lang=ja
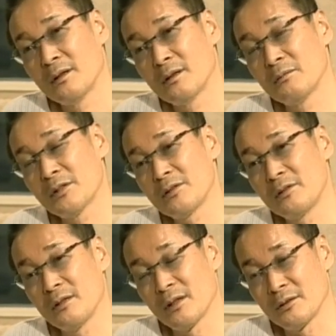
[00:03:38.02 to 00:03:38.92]
あの街
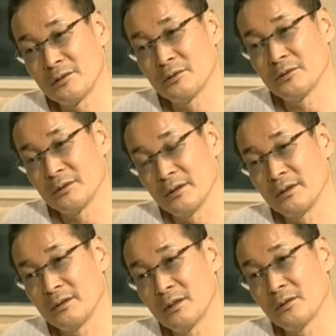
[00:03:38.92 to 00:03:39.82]
で歩いてるとね
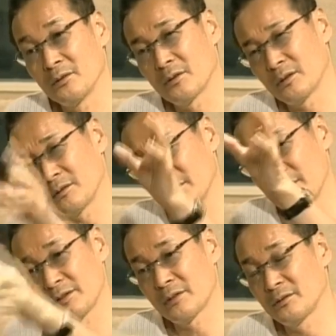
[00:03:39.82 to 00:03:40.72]
あの例えば
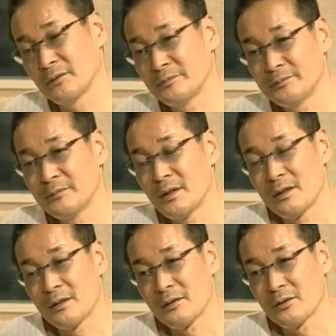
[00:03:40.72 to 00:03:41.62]
電車の
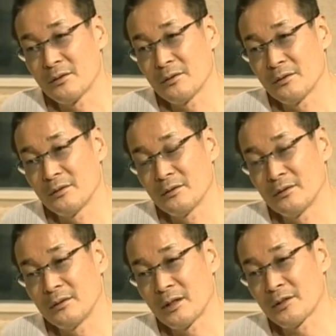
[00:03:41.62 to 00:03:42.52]
あの
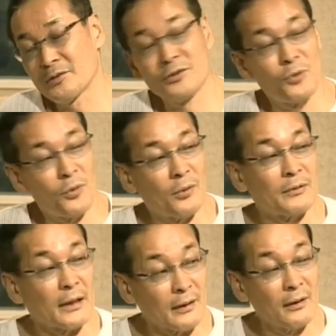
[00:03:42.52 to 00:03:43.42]
中吊り広告
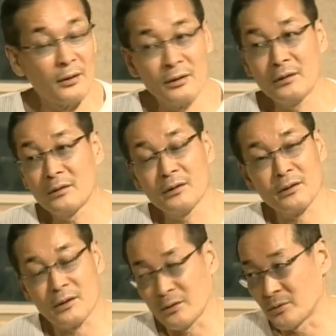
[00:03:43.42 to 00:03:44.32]
ね、はいはいはい、なん
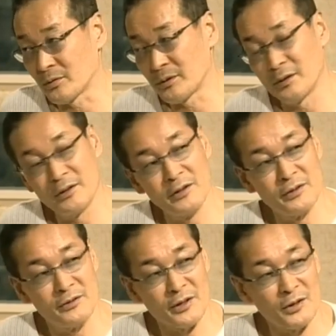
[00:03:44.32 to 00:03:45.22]
か結構ねい
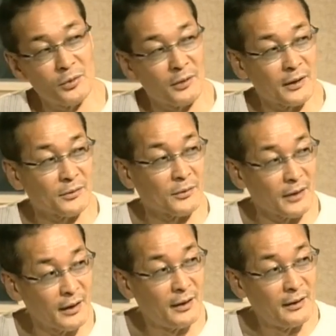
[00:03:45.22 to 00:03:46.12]
い材料がある
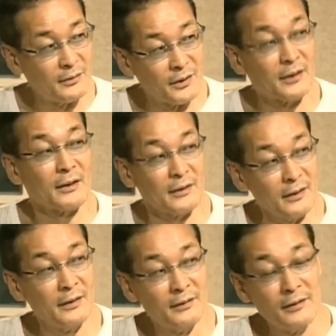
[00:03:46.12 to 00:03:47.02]
のねネタがね、
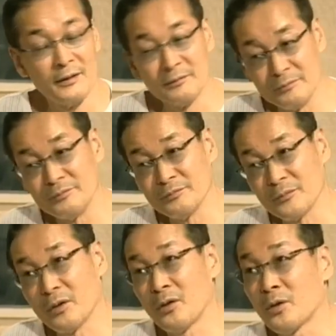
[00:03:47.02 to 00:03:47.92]
はいはいはい、う
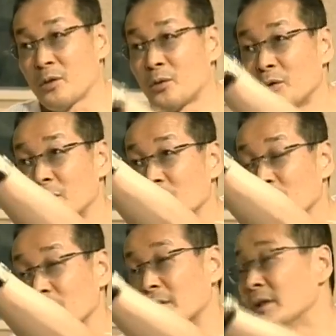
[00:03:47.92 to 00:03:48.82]
ん、おこれでいこ
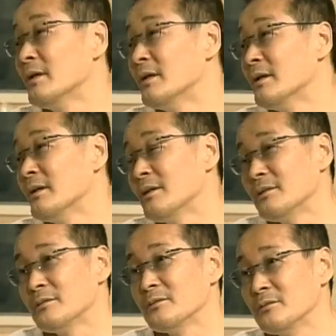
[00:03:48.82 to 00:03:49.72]
うとかね
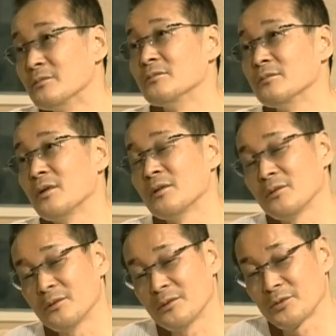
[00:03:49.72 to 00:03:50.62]
うん、あ
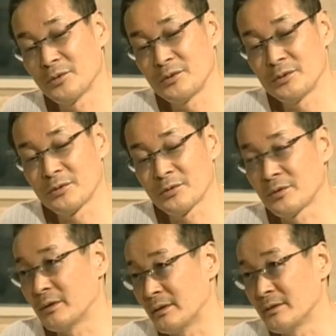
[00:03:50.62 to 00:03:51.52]
のそういうこ
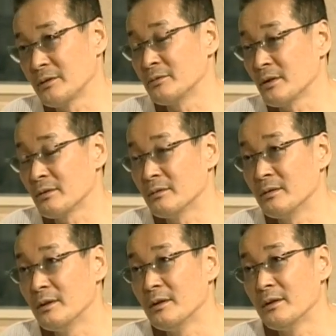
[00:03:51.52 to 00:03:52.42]
とでね随分あの
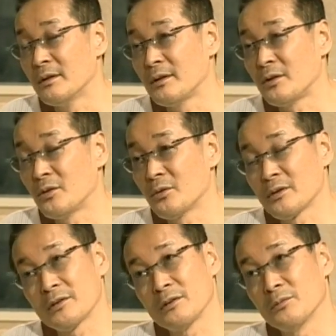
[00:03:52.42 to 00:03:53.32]
拾わ
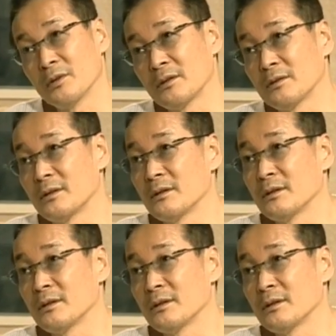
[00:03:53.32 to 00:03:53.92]
せてもらったあ